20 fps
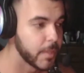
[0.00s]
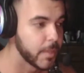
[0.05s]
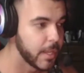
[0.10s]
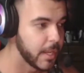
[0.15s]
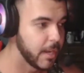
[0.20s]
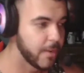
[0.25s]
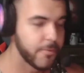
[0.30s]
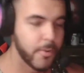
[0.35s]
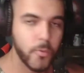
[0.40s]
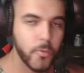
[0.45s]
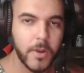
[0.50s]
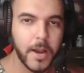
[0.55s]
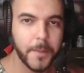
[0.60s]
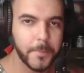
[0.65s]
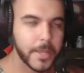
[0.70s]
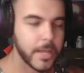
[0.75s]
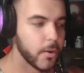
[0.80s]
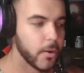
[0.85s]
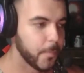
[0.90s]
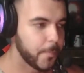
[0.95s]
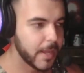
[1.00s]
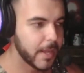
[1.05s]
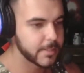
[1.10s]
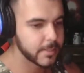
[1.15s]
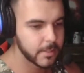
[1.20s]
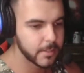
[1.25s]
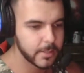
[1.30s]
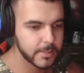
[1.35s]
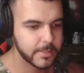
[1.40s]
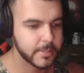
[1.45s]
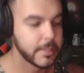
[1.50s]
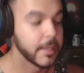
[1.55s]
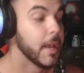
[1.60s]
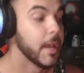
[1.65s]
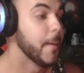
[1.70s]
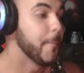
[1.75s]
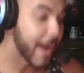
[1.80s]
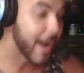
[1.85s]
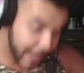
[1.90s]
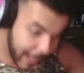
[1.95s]
ele vê um camelo passando assim.
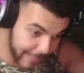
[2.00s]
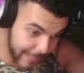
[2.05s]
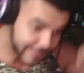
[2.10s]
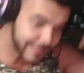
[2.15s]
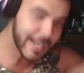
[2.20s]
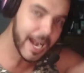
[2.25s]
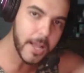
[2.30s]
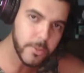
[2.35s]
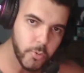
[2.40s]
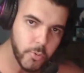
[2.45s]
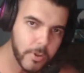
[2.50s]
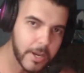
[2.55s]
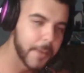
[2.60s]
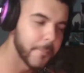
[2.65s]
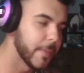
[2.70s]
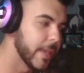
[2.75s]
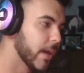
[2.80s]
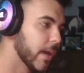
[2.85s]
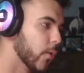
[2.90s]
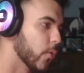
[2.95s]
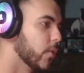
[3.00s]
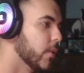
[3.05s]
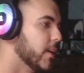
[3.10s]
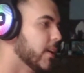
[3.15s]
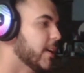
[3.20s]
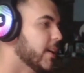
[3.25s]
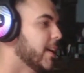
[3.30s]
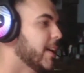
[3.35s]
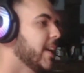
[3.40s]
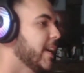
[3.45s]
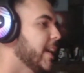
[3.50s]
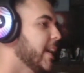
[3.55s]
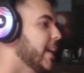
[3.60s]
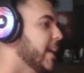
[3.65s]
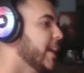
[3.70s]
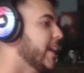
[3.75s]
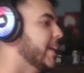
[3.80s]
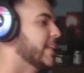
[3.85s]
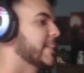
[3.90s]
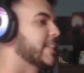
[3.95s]
Mas atrás do camelo
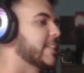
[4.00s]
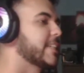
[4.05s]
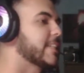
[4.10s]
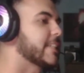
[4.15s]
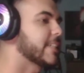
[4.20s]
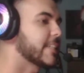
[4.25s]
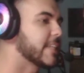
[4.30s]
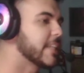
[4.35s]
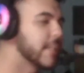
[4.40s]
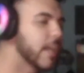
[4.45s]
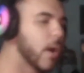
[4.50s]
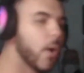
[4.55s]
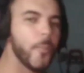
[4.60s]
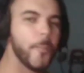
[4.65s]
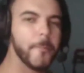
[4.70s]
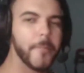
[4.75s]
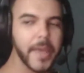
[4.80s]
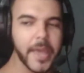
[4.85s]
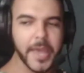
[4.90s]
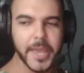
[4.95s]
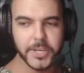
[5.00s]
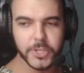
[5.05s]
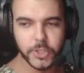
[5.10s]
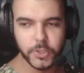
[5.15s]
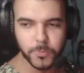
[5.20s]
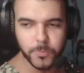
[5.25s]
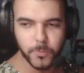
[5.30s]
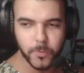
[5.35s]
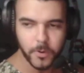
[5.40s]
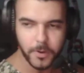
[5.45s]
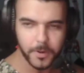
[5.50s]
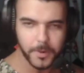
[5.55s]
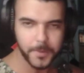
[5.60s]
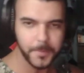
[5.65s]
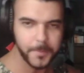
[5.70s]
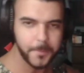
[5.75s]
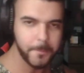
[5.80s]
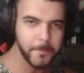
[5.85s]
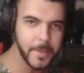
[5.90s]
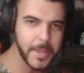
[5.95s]
tinha o mesmo
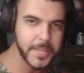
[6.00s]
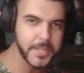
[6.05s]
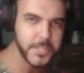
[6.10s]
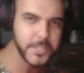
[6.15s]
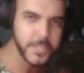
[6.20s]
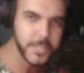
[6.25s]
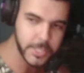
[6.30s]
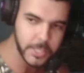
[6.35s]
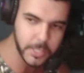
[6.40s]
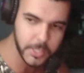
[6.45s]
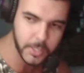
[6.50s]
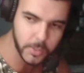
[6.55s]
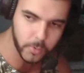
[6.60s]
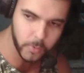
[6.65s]
mendigo.